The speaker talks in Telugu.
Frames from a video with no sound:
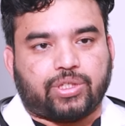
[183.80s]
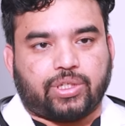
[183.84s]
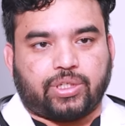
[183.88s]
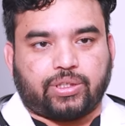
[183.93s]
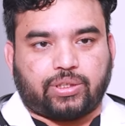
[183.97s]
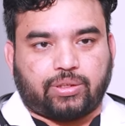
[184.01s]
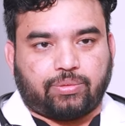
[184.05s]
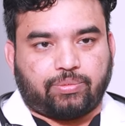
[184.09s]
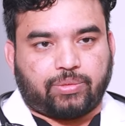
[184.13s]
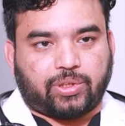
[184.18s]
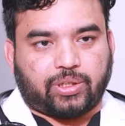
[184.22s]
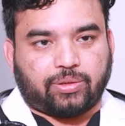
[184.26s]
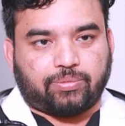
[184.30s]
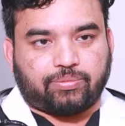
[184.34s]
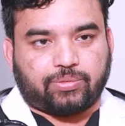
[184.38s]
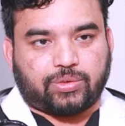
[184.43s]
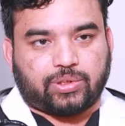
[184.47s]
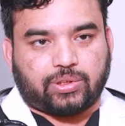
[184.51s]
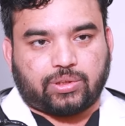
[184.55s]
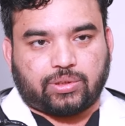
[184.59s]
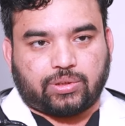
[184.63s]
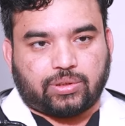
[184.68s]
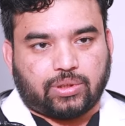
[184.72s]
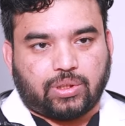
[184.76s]
వచ్చే
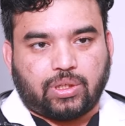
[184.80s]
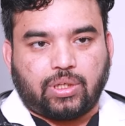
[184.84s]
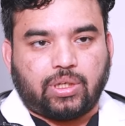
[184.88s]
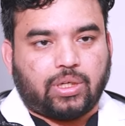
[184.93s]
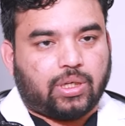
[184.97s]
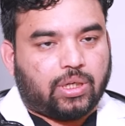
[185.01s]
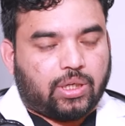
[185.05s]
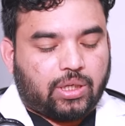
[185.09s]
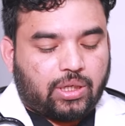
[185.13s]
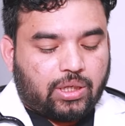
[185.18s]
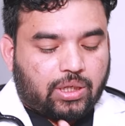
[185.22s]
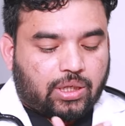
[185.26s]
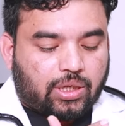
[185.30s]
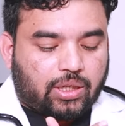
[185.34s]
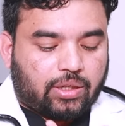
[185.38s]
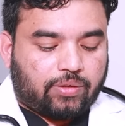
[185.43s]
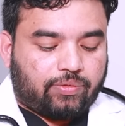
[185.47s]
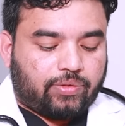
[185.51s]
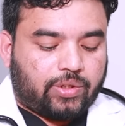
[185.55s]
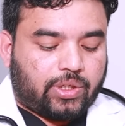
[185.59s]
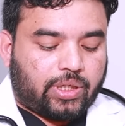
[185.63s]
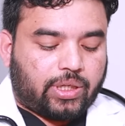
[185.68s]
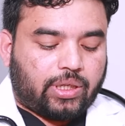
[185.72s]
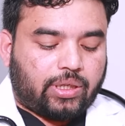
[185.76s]
సిమ్టమ్స్
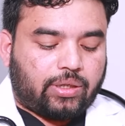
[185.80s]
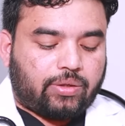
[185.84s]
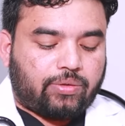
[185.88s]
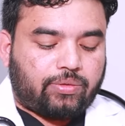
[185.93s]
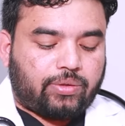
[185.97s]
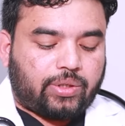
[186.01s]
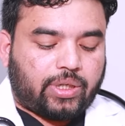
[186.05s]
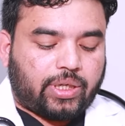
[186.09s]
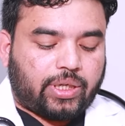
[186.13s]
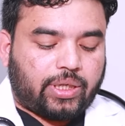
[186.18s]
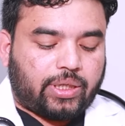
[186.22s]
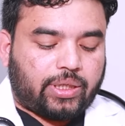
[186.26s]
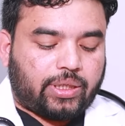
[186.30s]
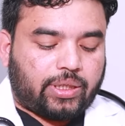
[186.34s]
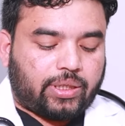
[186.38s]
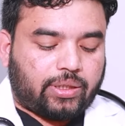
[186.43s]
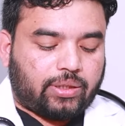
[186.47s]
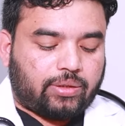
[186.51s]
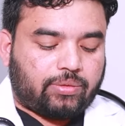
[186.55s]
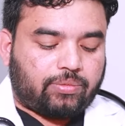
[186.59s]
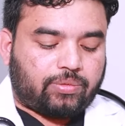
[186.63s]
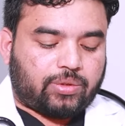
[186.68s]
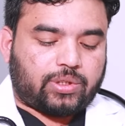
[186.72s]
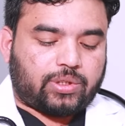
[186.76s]
అవి ఎలా ఉంటాయంటే